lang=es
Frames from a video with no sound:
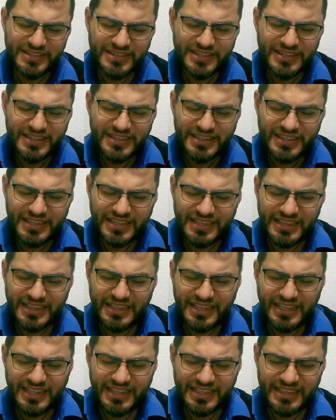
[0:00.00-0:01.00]

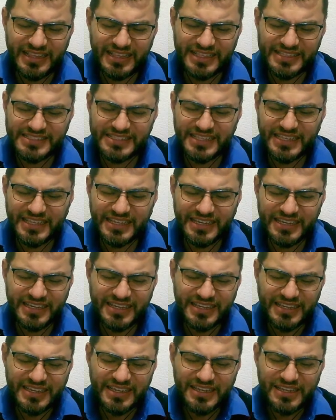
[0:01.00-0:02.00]
en esta
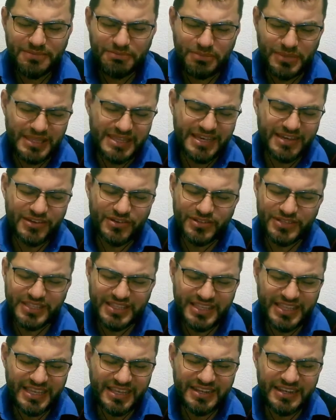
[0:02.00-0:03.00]
vida
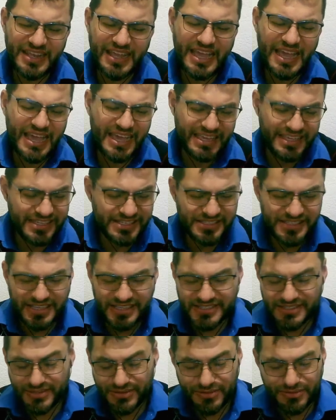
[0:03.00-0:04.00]
cotidiana, ahí
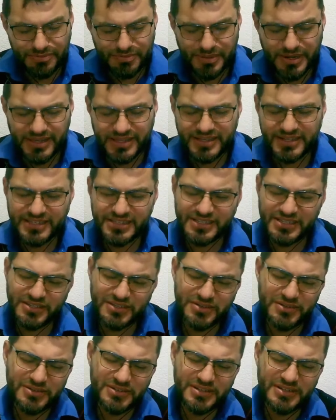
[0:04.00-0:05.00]
estás tú Padre
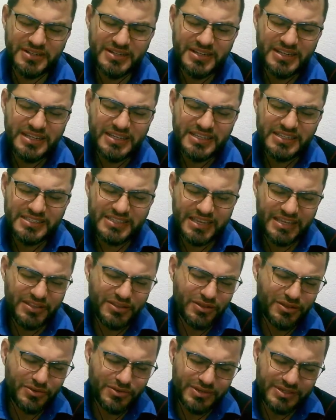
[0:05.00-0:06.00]
Señor siendo
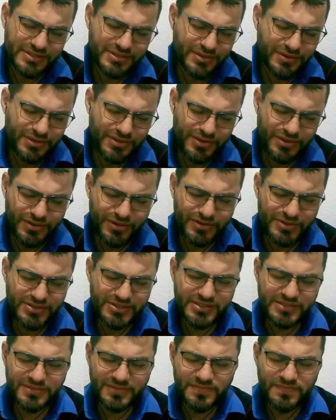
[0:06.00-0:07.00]
nuestro
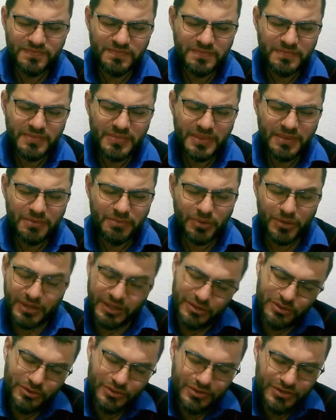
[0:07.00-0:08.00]
Dios, porque
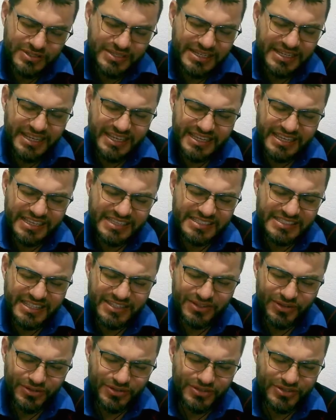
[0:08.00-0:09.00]
tú nos elegiste, no
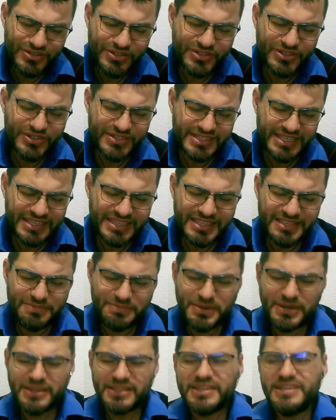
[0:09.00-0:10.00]
nosotros a ti,
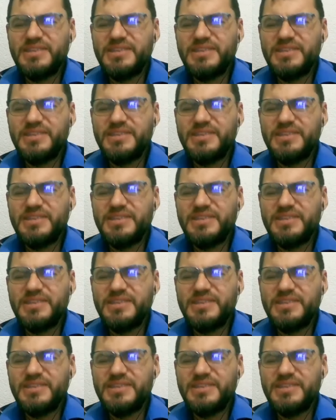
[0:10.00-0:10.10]
Padre.